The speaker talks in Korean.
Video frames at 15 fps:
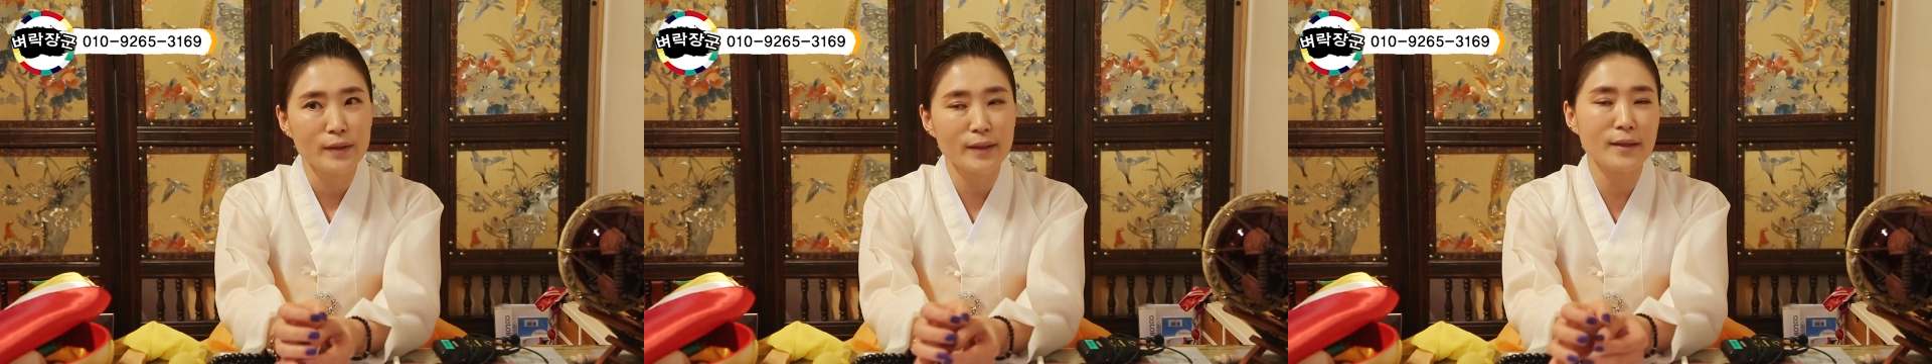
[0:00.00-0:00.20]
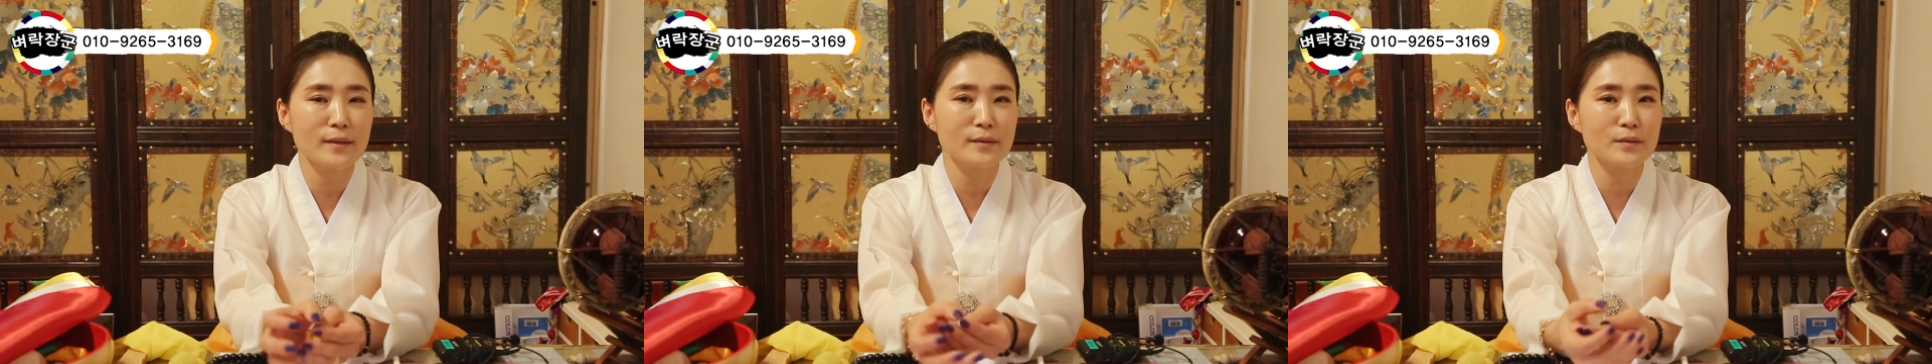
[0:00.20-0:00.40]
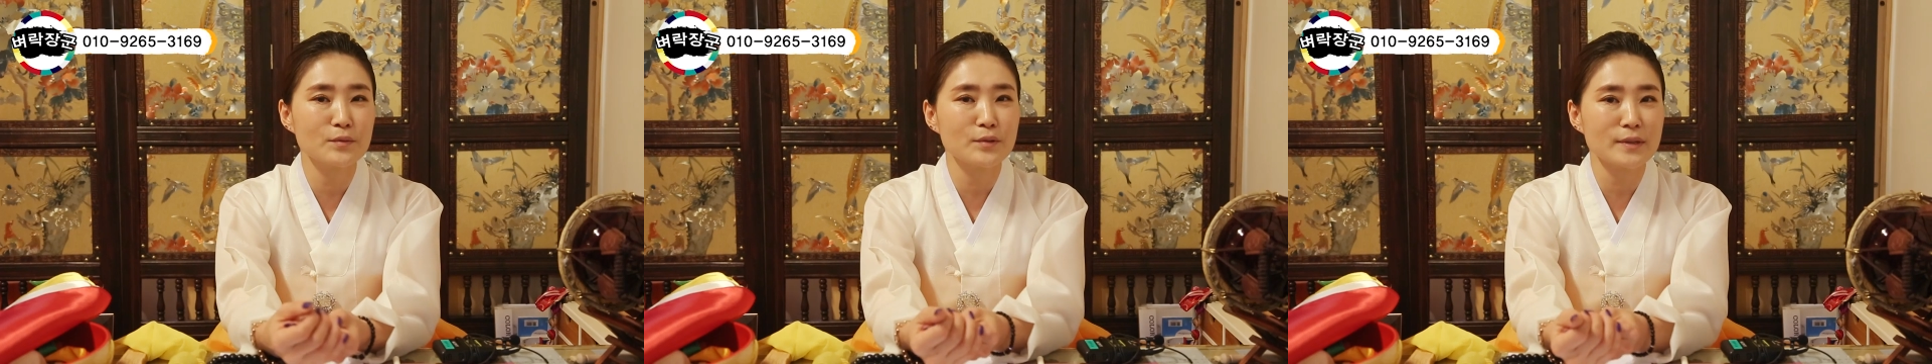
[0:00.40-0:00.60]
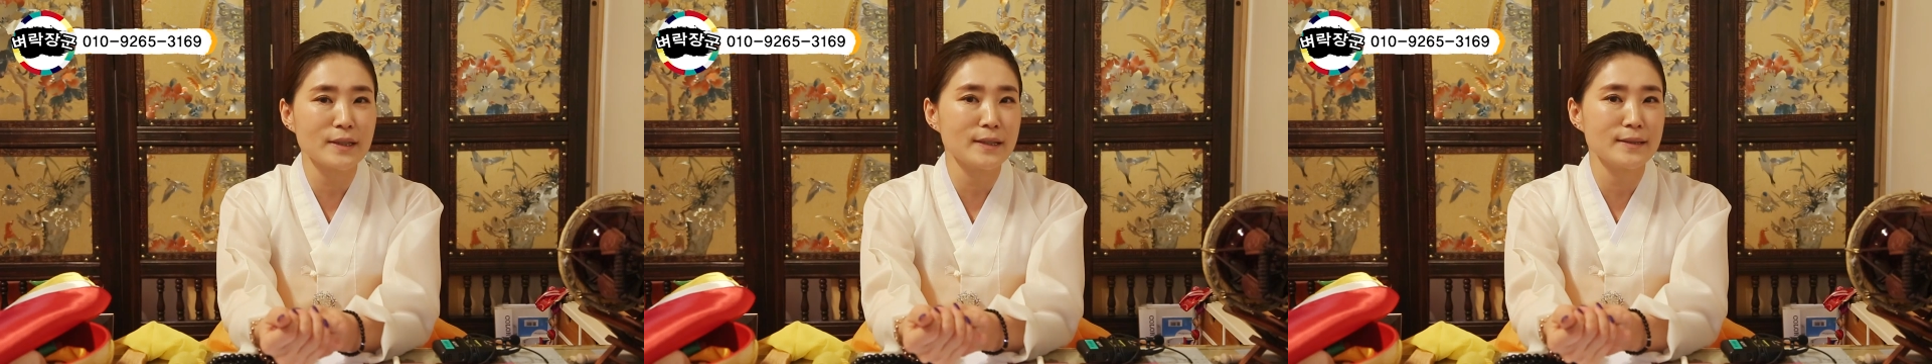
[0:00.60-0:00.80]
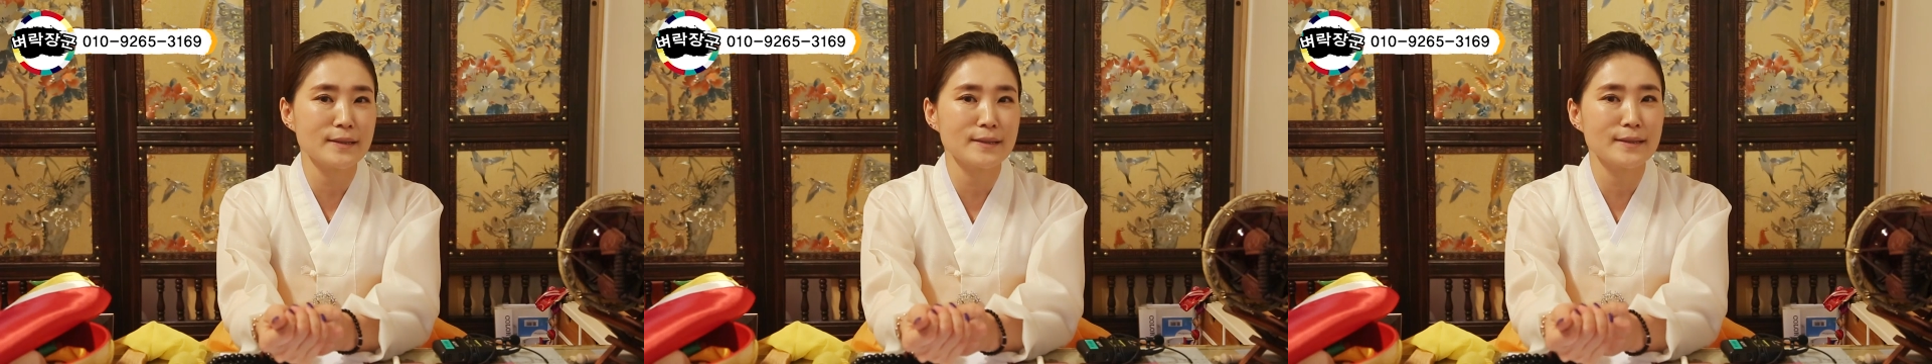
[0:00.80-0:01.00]
예 그러고
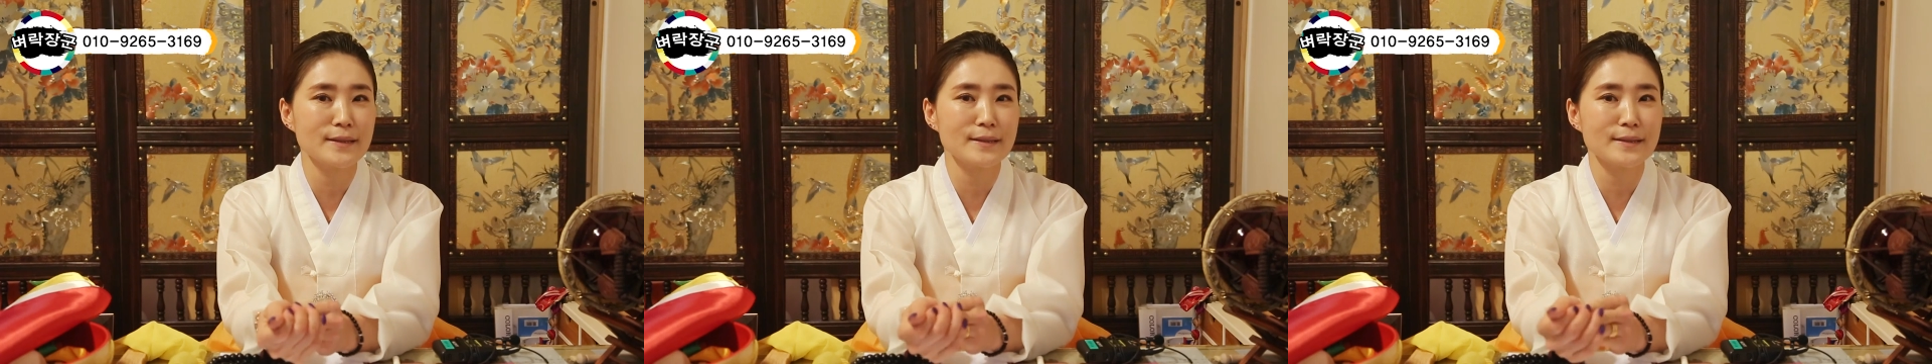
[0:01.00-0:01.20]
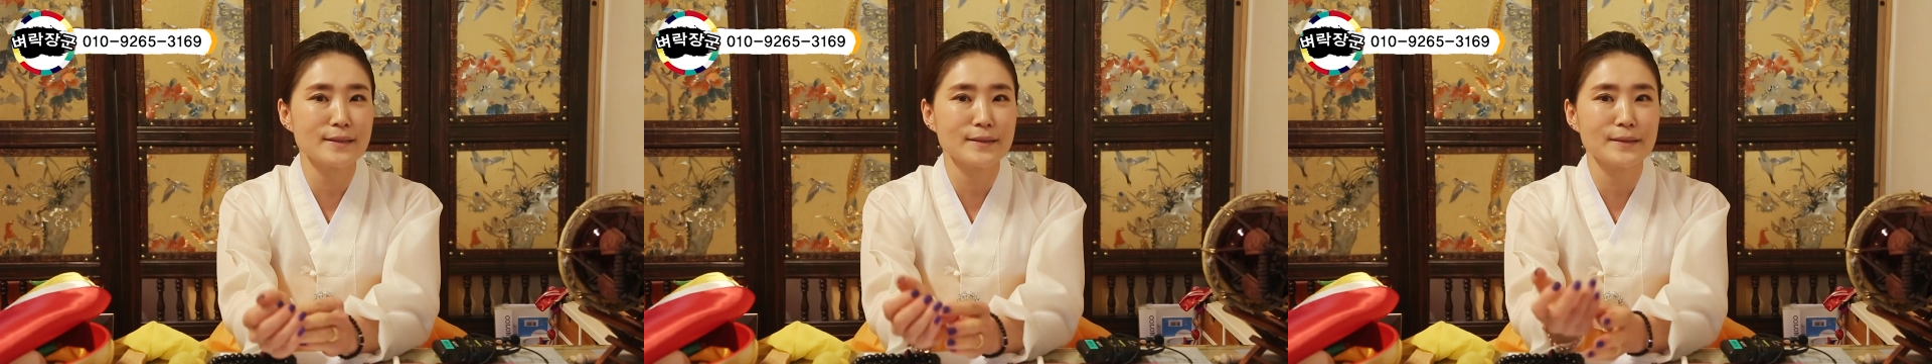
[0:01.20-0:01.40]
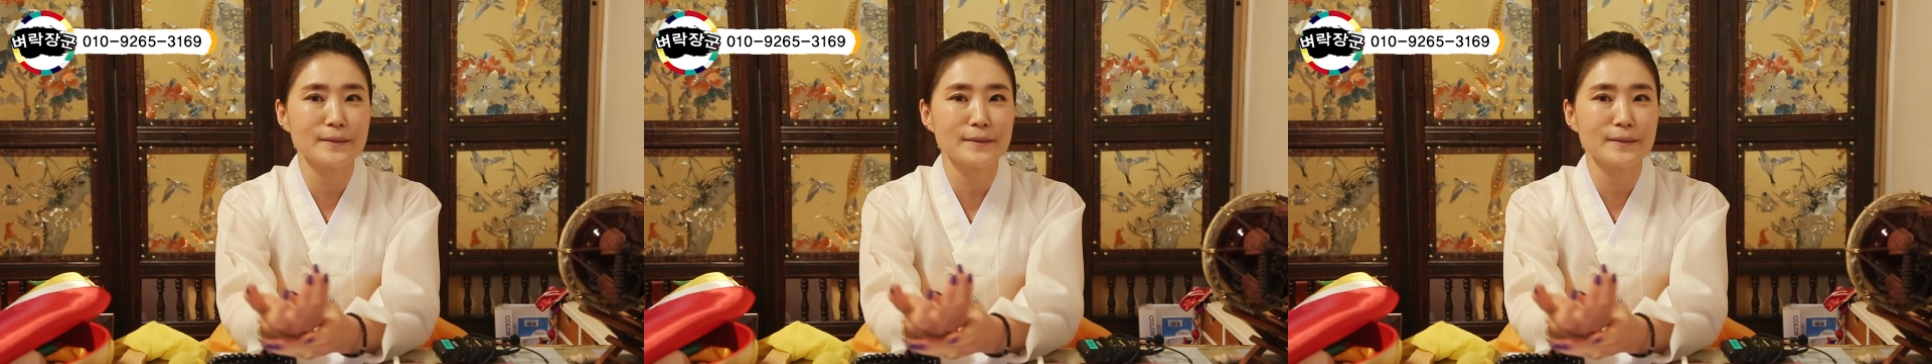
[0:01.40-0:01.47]
잘 지냈어요.